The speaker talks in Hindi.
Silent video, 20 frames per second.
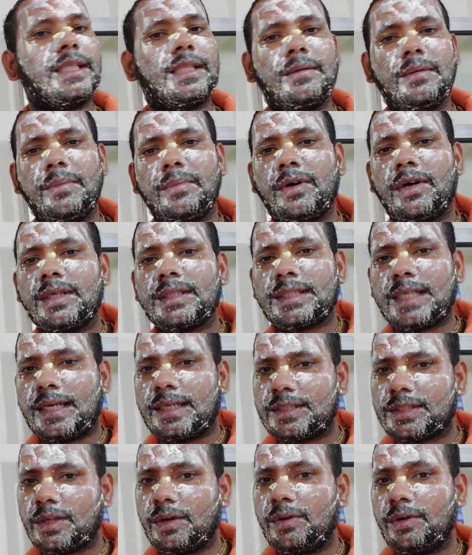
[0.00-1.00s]
गीता में बहुत
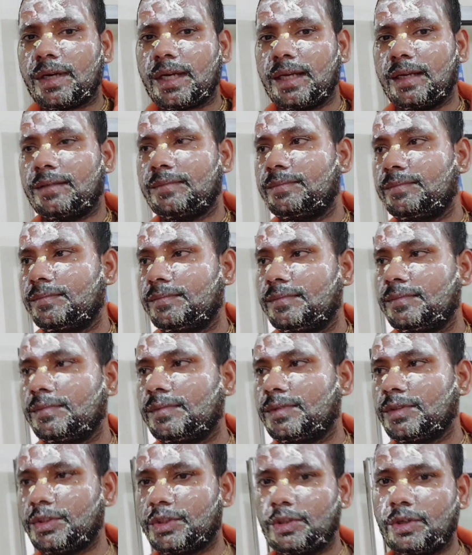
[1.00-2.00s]
सारे श्लोक हैं
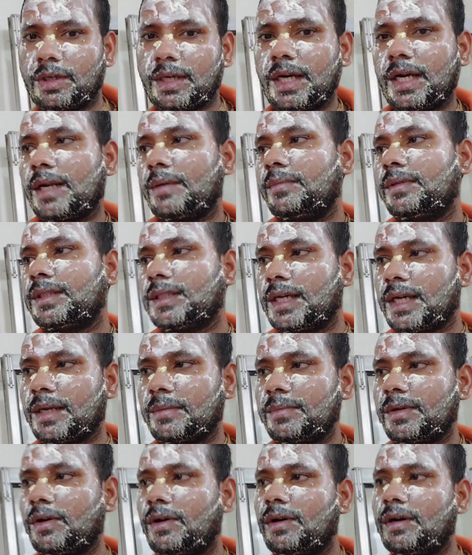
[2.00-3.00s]
हम्म। जो कर्म
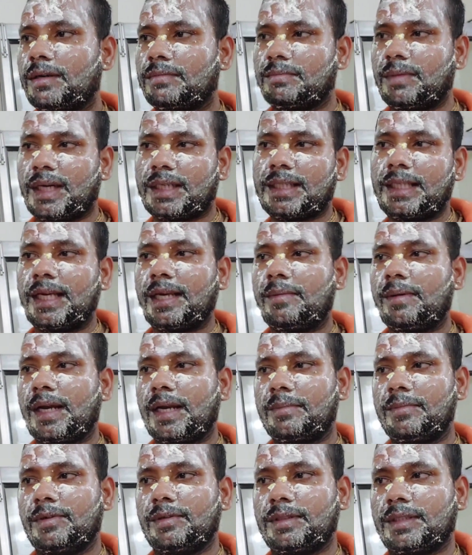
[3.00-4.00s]
धर्म और भक्ति के
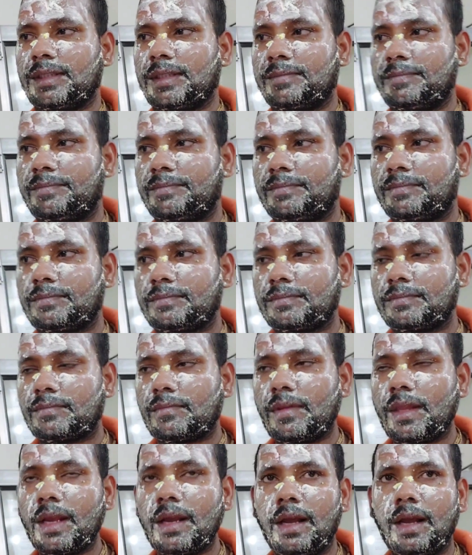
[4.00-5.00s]
बारे में होते हैं
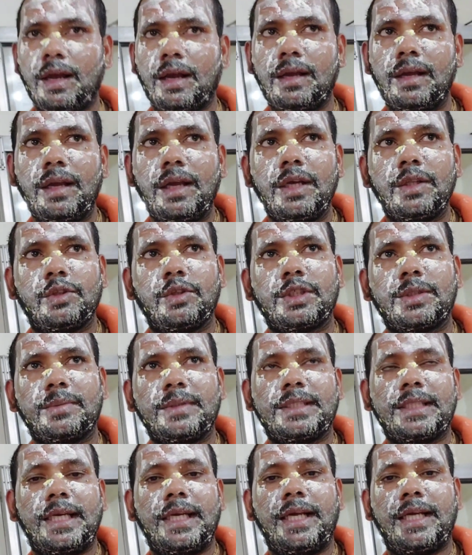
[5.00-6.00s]
okay. है, तो
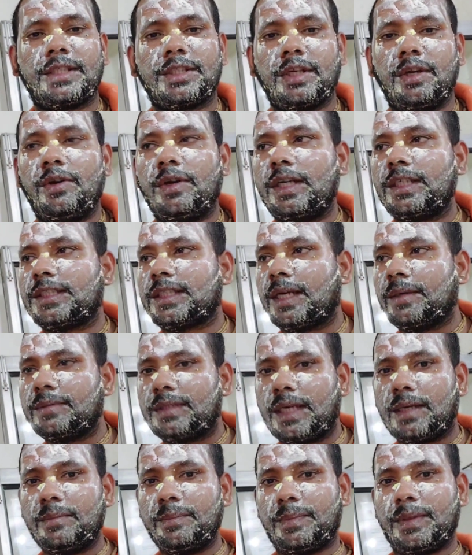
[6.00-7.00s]
उसमें से एक श्लोक है
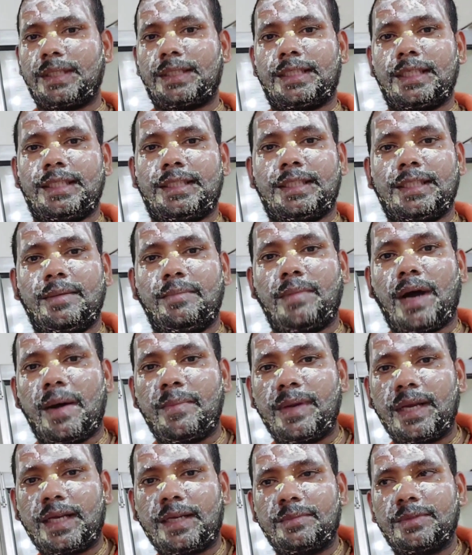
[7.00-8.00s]
सर्वधर्म परित्यज्य
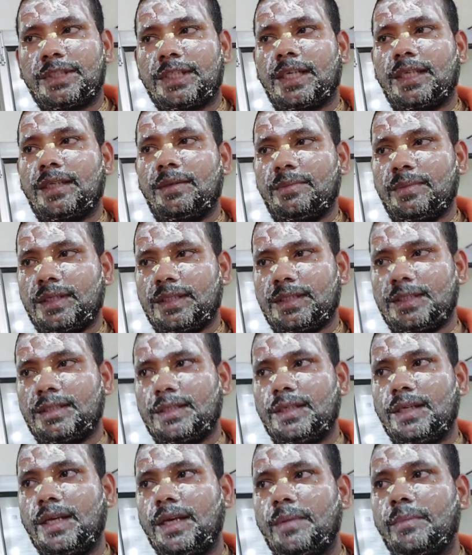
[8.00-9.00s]
मामेकम शरणम ब्रज
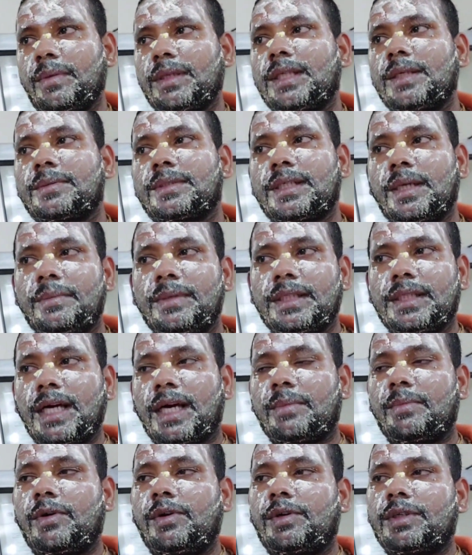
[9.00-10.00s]
मतलब सभी
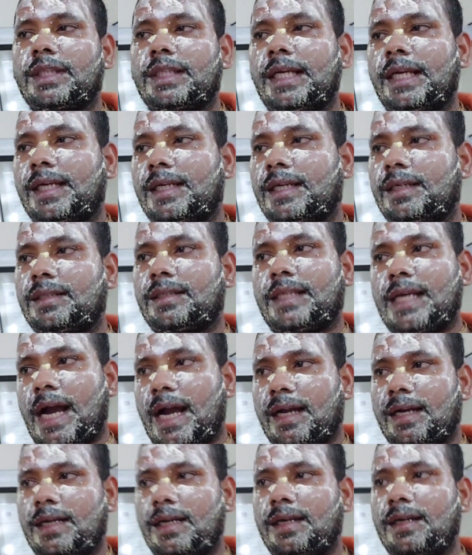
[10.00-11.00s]
धर्मों को
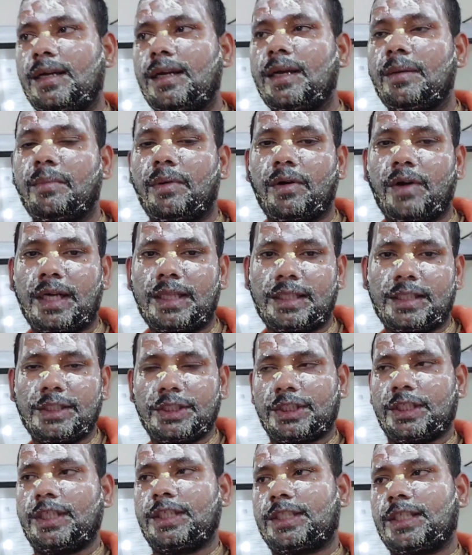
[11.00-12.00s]
त्याग कर भगवान
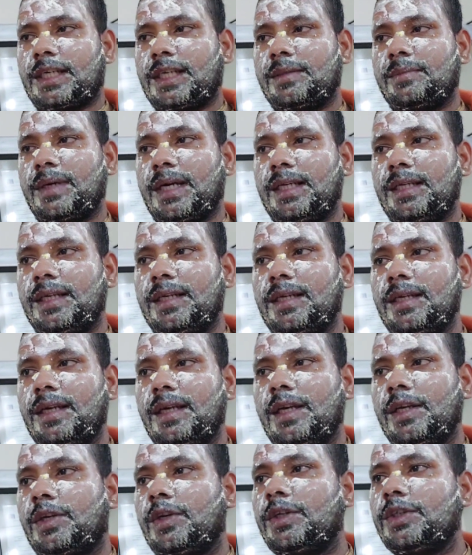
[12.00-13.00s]
कृष्ण की शरण आइए
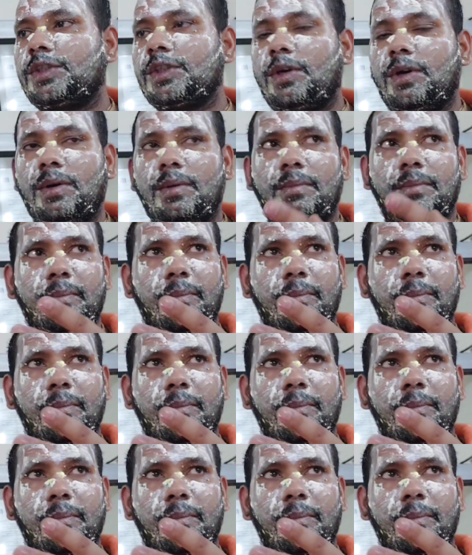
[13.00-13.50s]
क्योंकि जो